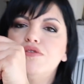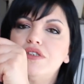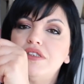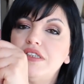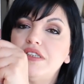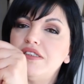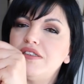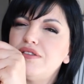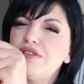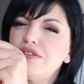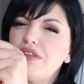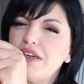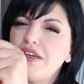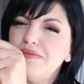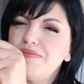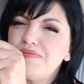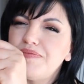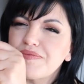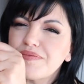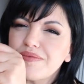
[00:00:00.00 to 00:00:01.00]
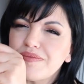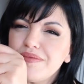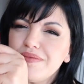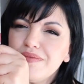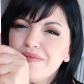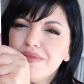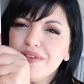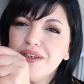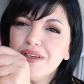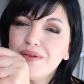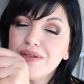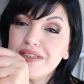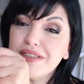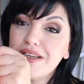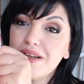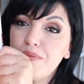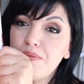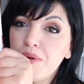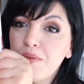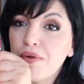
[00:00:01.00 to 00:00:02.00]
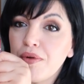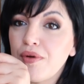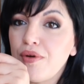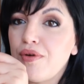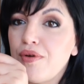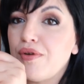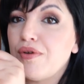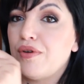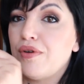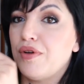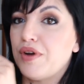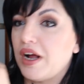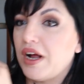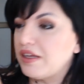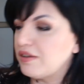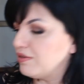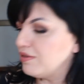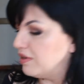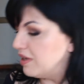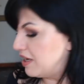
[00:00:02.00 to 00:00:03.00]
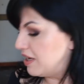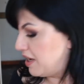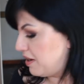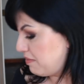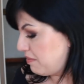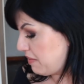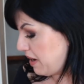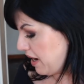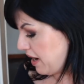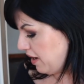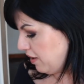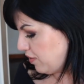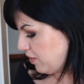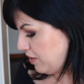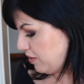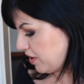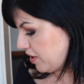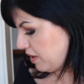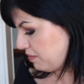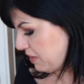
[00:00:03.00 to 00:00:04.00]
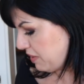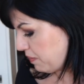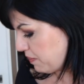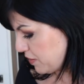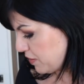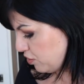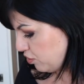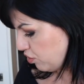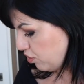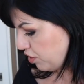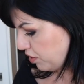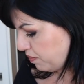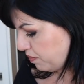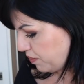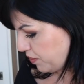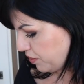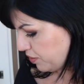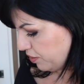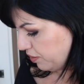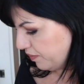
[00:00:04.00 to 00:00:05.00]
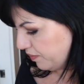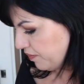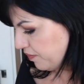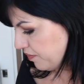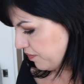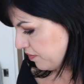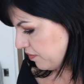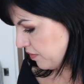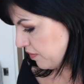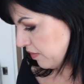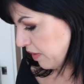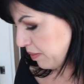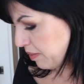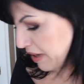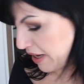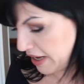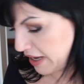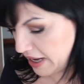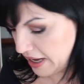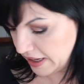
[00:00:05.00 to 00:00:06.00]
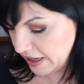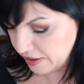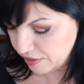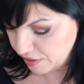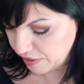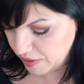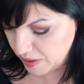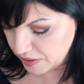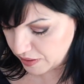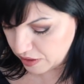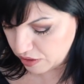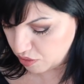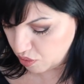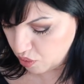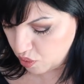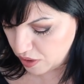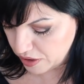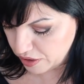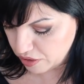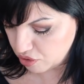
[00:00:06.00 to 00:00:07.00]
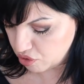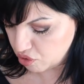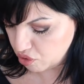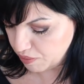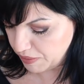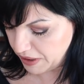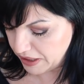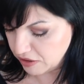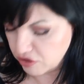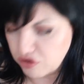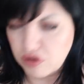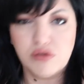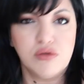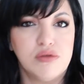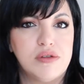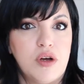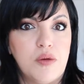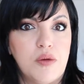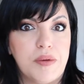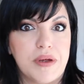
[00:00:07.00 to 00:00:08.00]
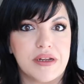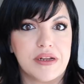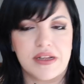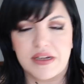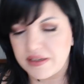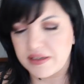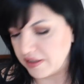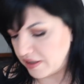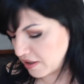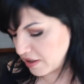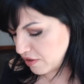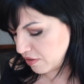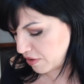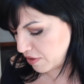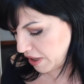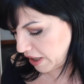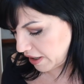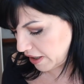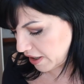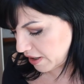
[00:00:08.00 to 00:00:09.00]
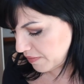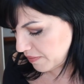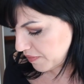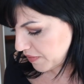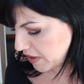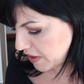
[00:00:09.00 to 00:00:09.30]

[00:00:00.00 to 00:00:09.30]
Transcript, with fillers: stesso, dai questo è il primo che ho colorato ma quello che mi è piaciuto di più vabbè è anche un quadro, un quadro stupendo sono tutte opere d'arte da colorare